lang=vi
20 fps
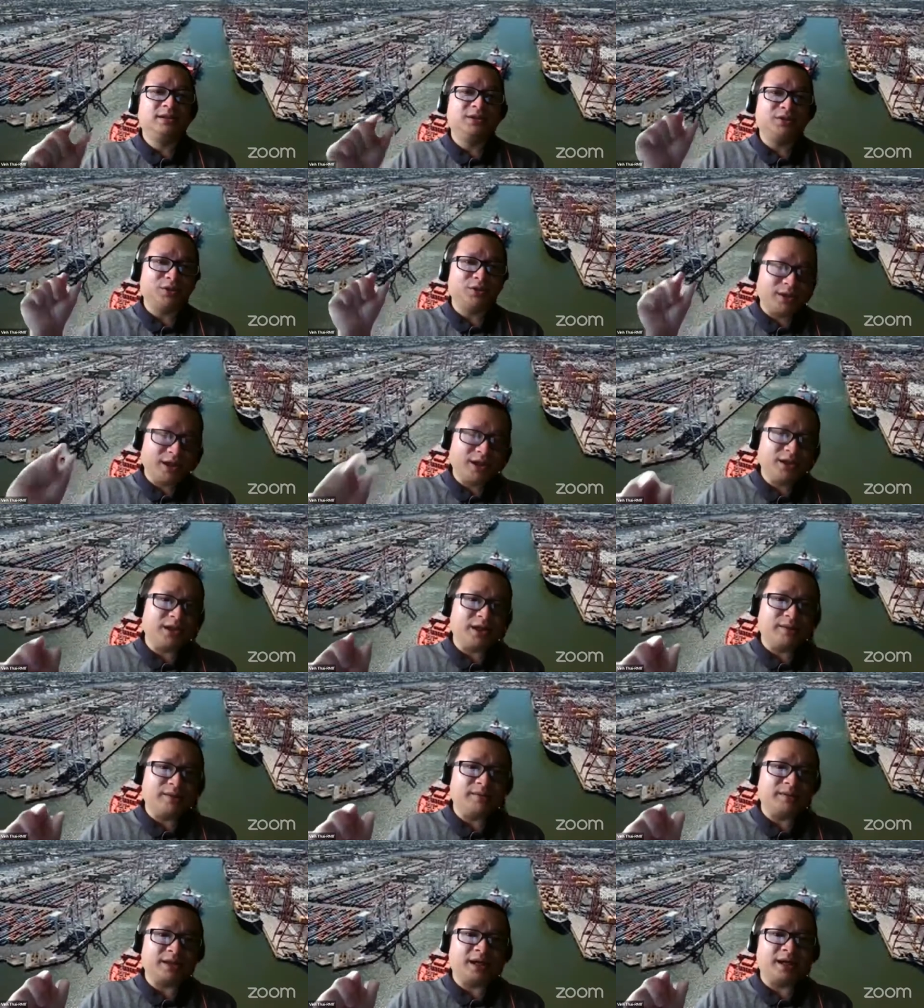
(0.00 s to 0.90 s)
cho đến thời
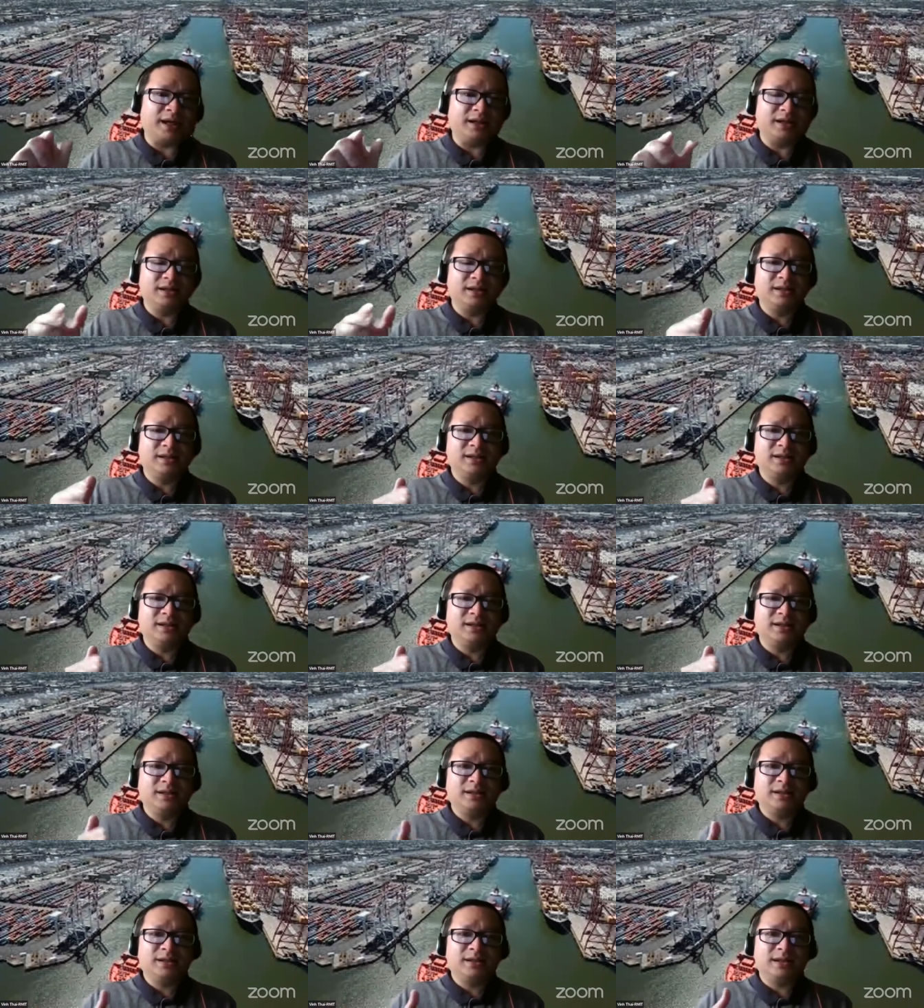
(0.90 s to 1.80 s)
điểm hiện tại
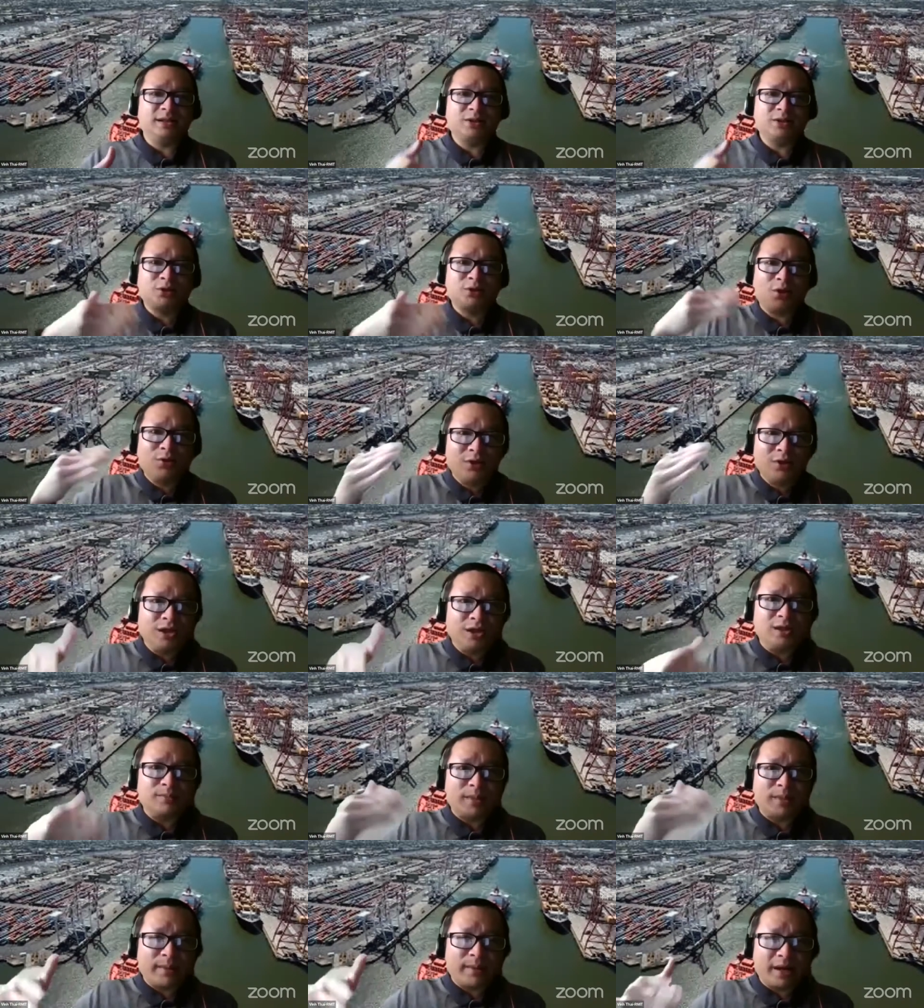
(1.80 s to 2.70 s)
cái số
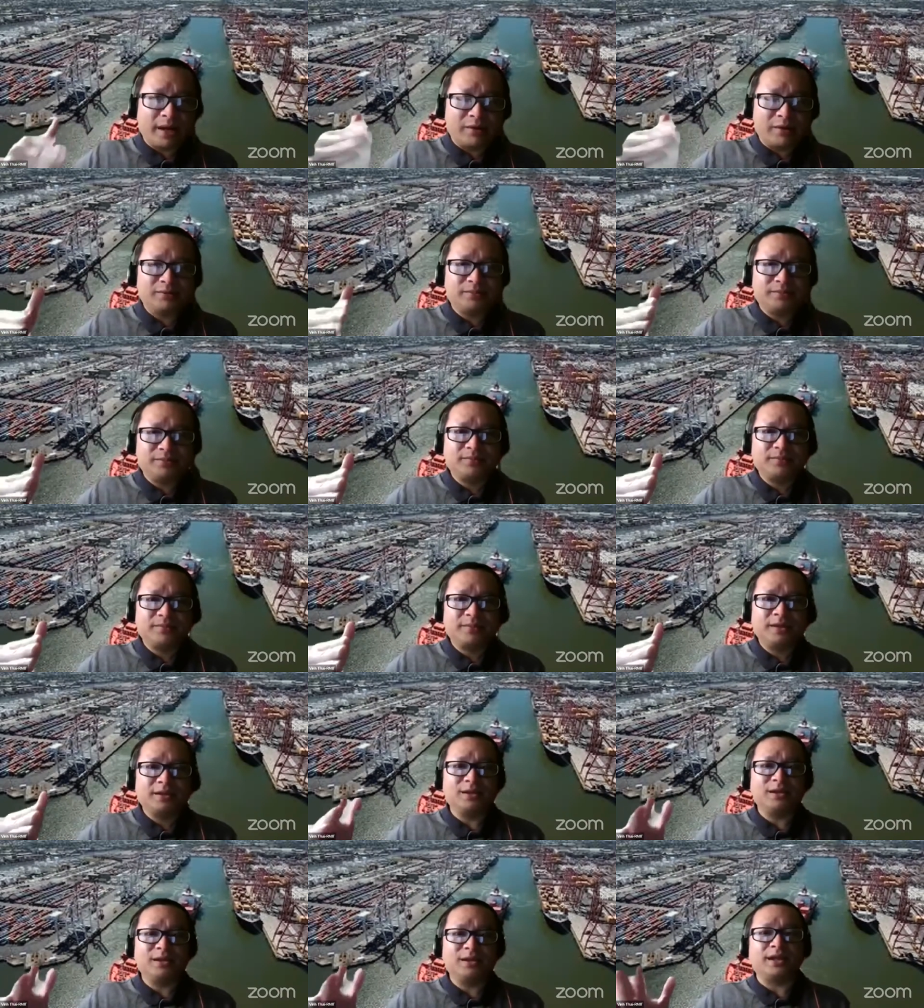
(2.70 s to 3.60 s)
lượng bài báo
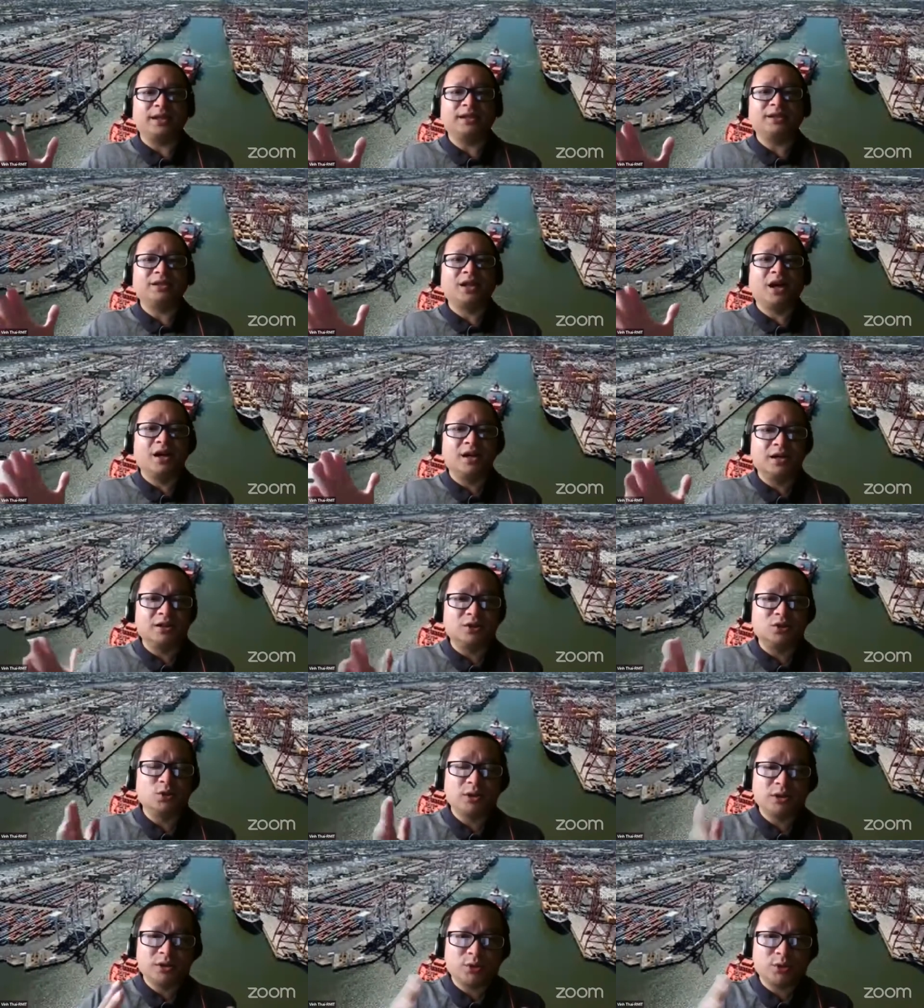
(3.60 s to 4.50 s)
tức là cái tần
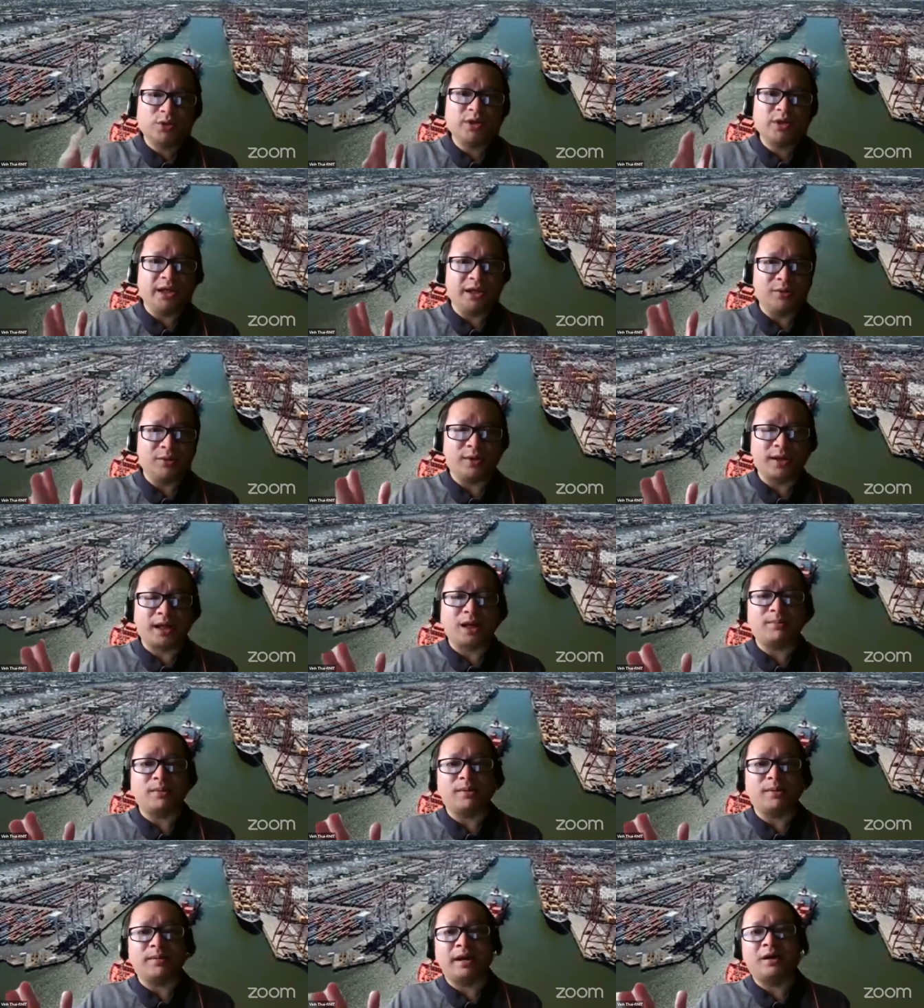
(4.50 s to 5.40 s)
suất xuất hiện của
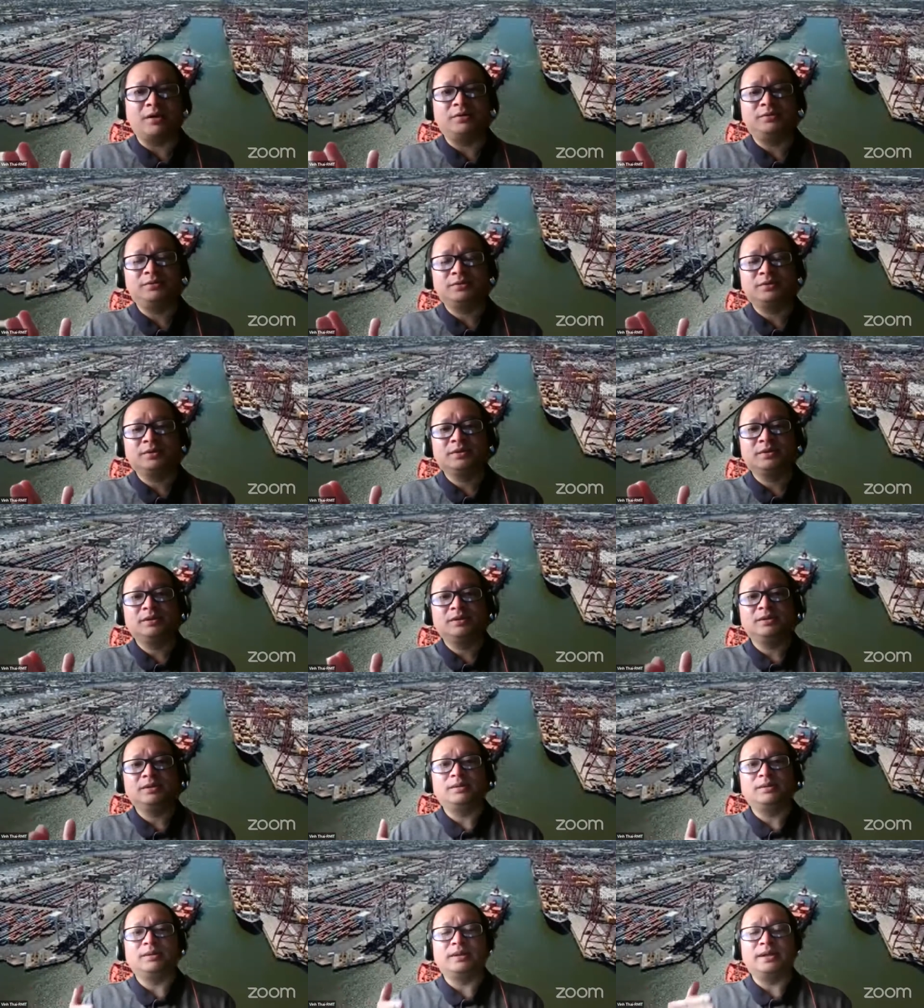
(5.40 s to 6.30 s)
các bài báo
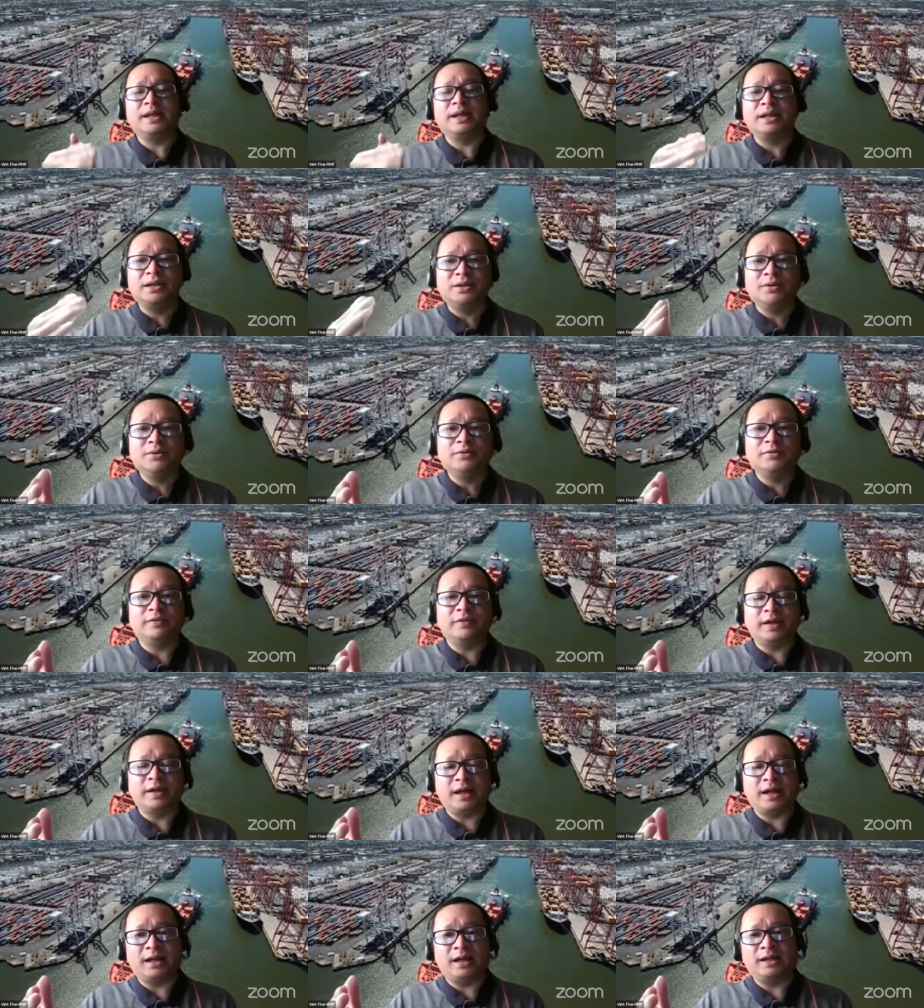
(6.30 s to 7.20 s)
nghiên cứu
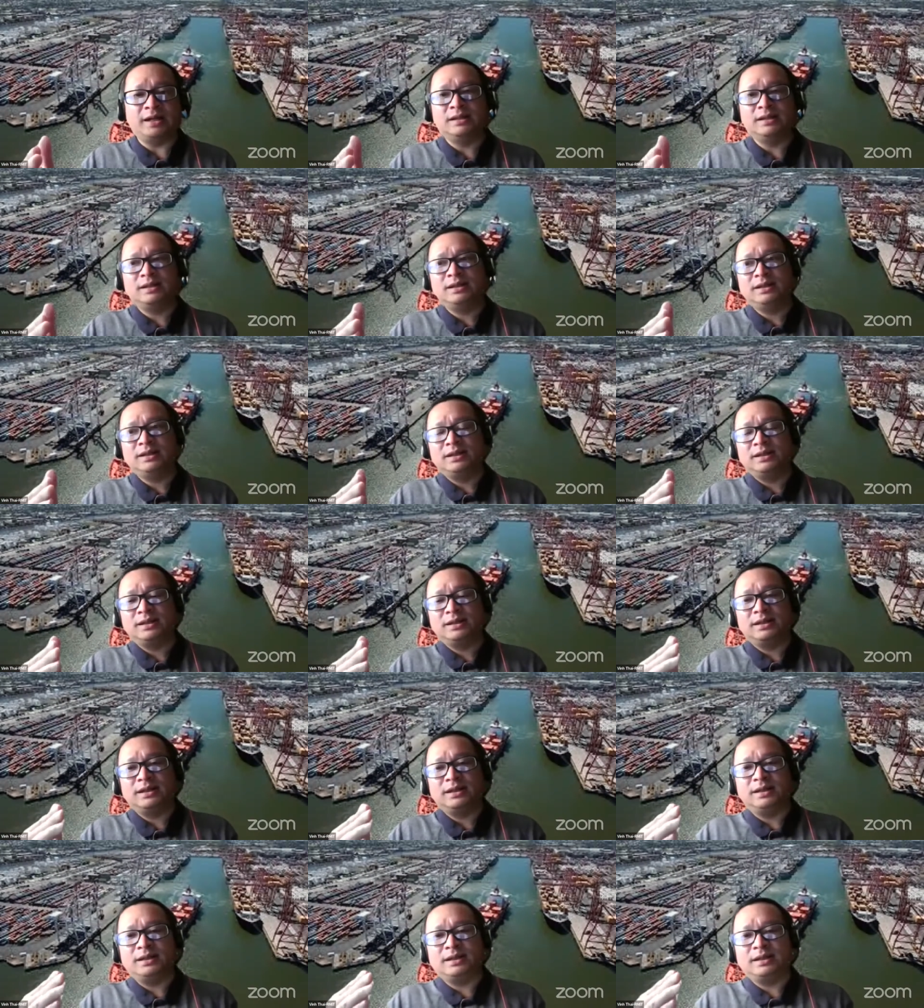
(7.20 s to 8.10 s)
về
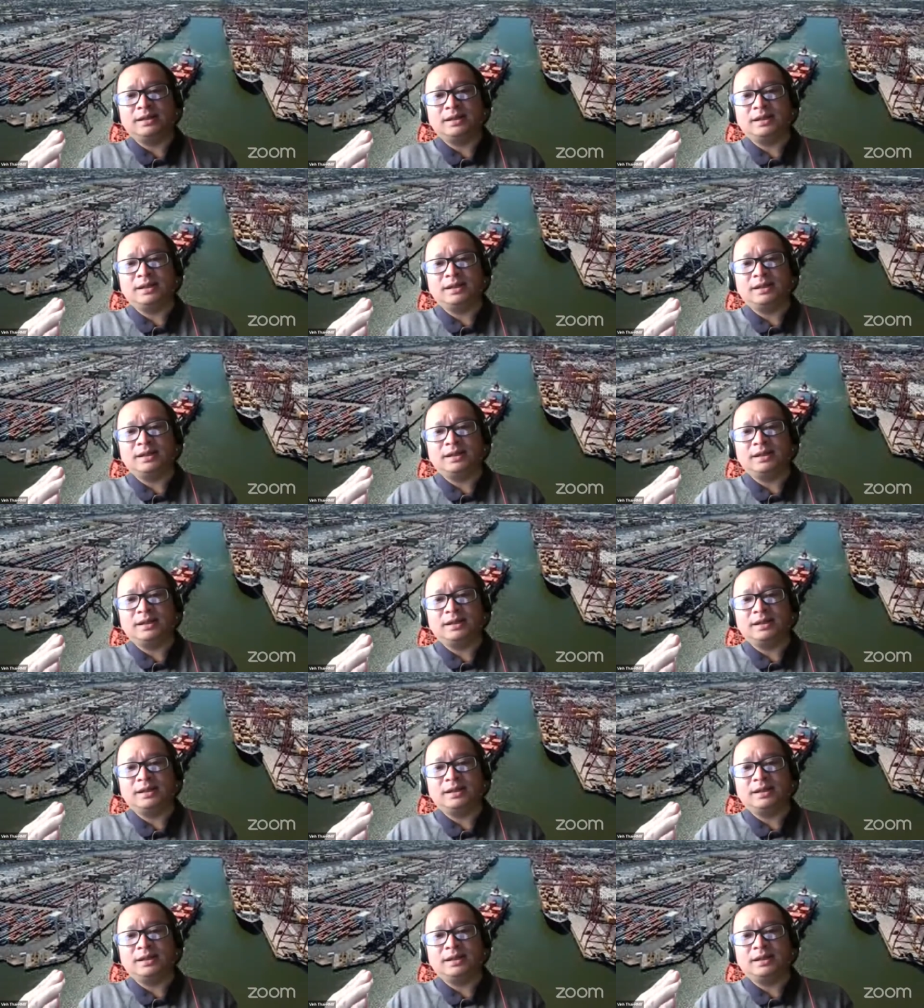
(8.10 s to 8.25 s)
cái cái